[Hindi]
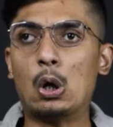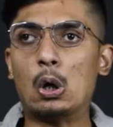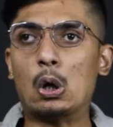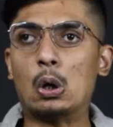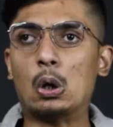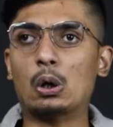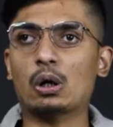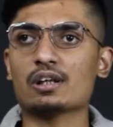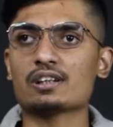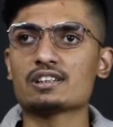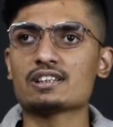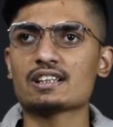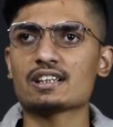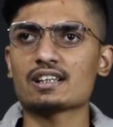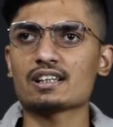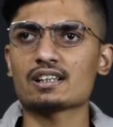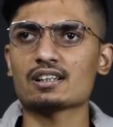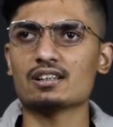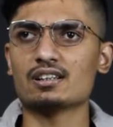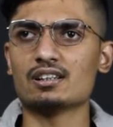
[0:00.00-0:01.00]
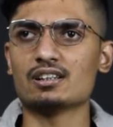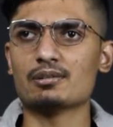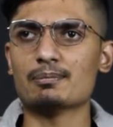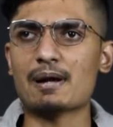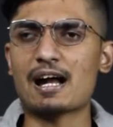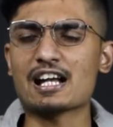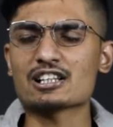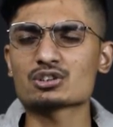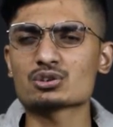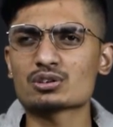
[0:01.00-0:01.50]
और ये
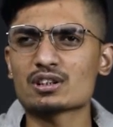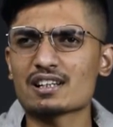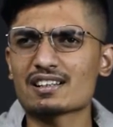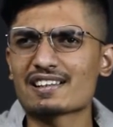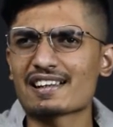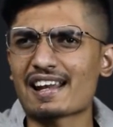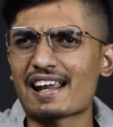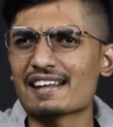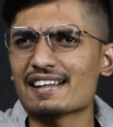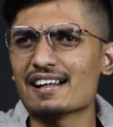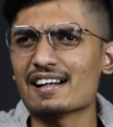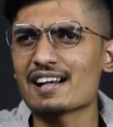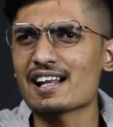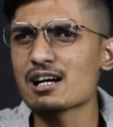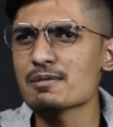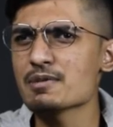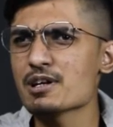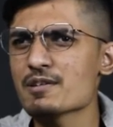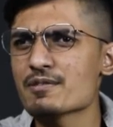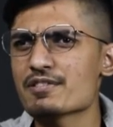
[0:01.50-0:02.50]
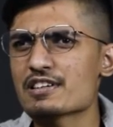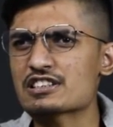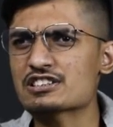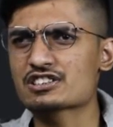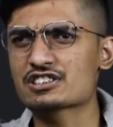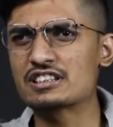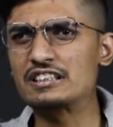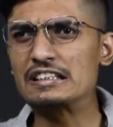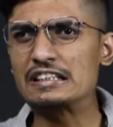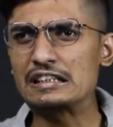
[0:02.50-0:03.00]
मैच uh, होगा ग्रेनाडा में
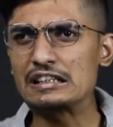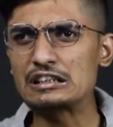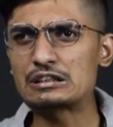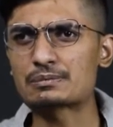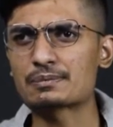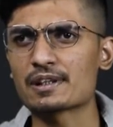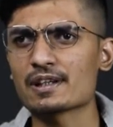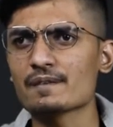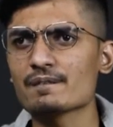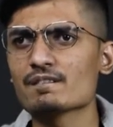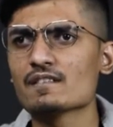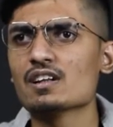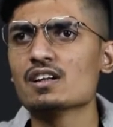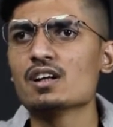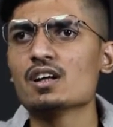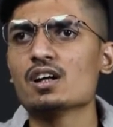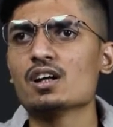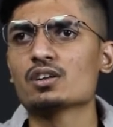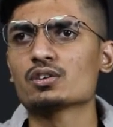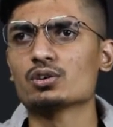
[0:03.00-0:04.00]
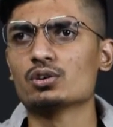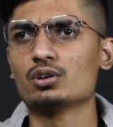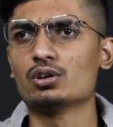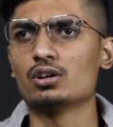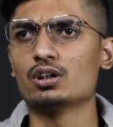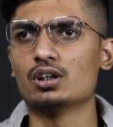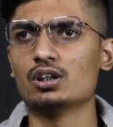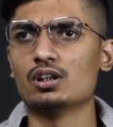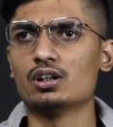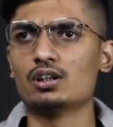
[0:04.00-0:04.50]
वेस्ट इंडीज़ में तो
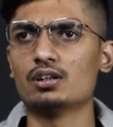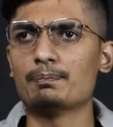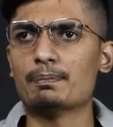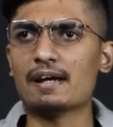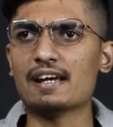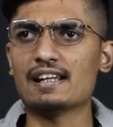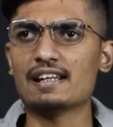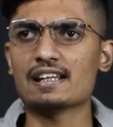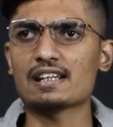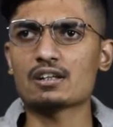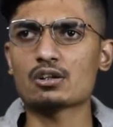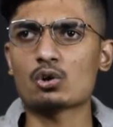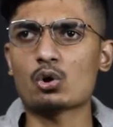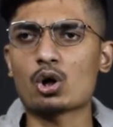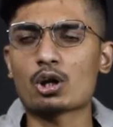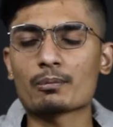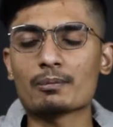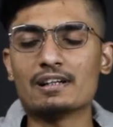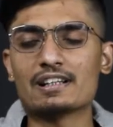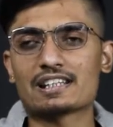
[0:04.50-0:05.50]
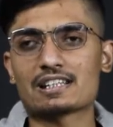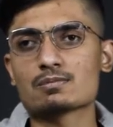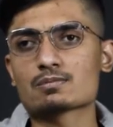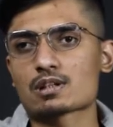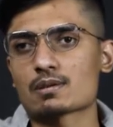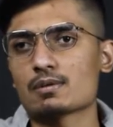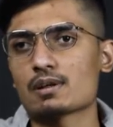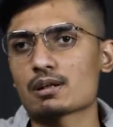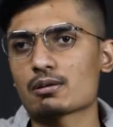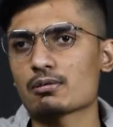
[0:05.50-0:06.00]
uh, पहले नॉर्मल टीम
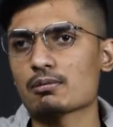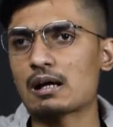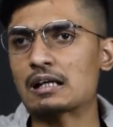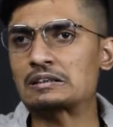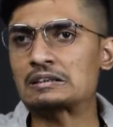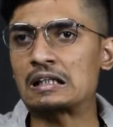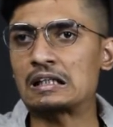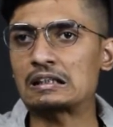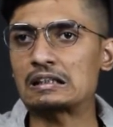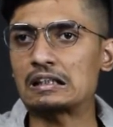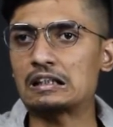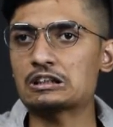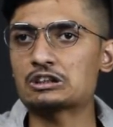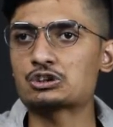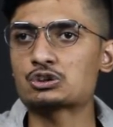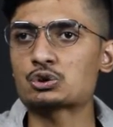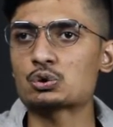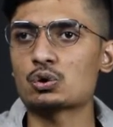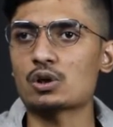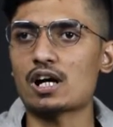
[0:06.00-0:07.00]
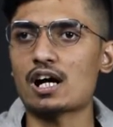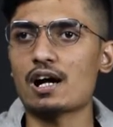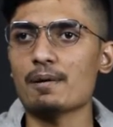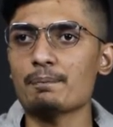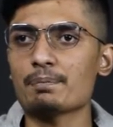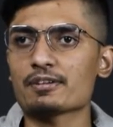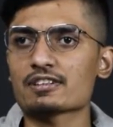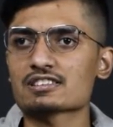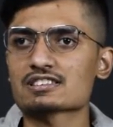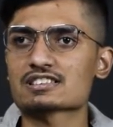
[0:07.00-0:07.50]
के बारे में बात करते हैं जो
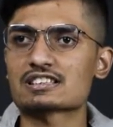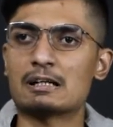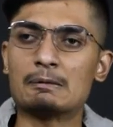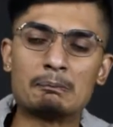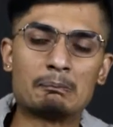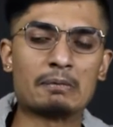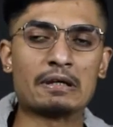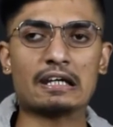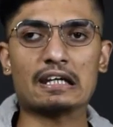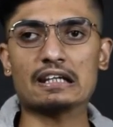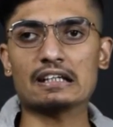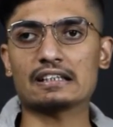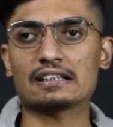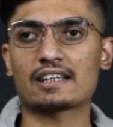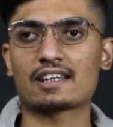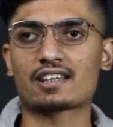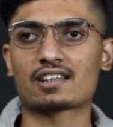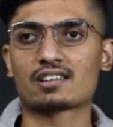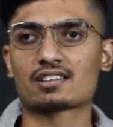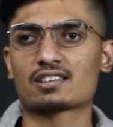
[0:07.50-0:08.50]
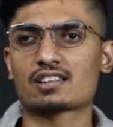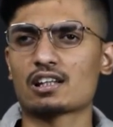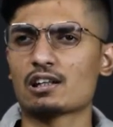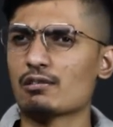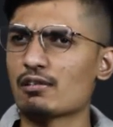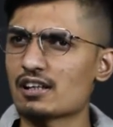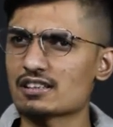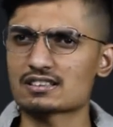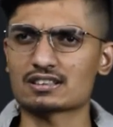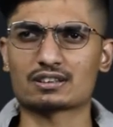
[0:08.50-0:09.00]
आप सब में
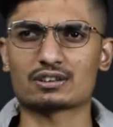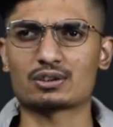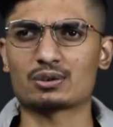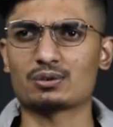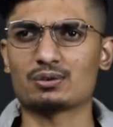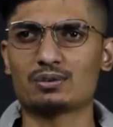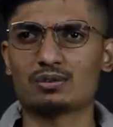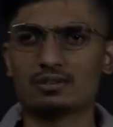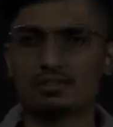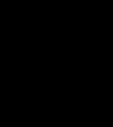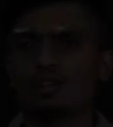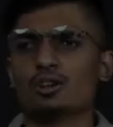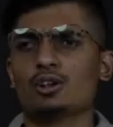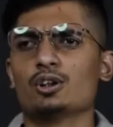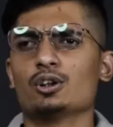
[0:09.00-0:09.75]
खिलवा सकते हो